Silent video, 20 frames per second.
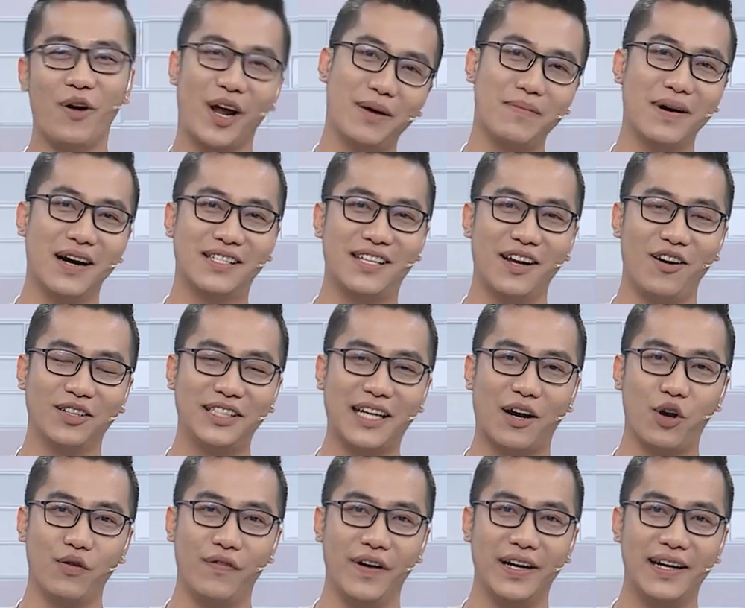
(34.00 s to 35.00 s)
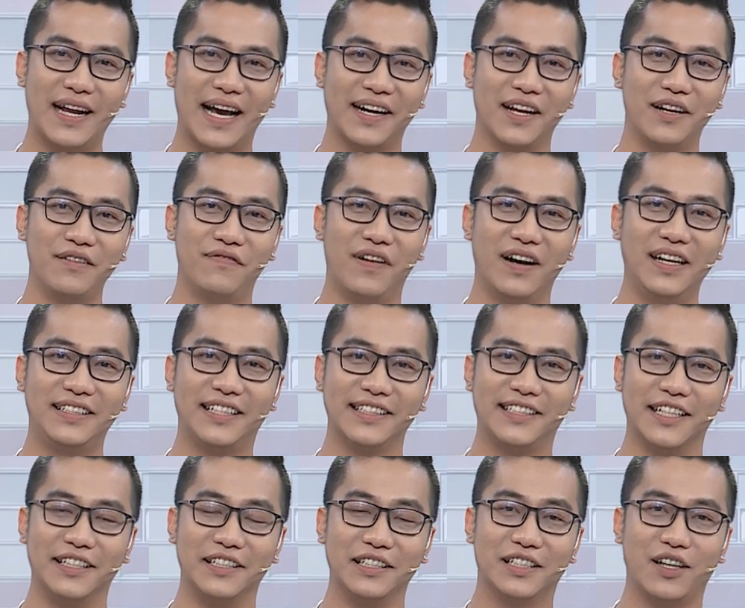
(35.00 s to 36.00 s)
Hoàng Đắc Bơ xin đón chào quý vị đang đến với
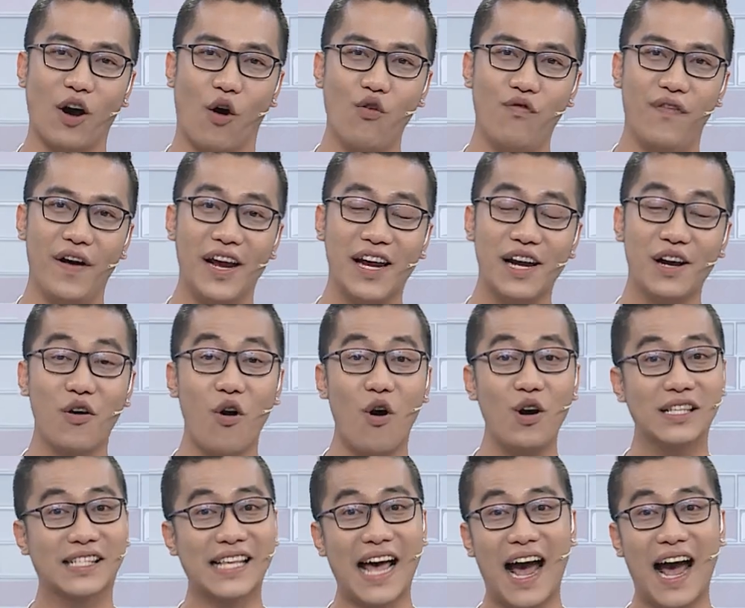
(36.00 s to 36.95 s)
chương trình Khẩu vị ngôi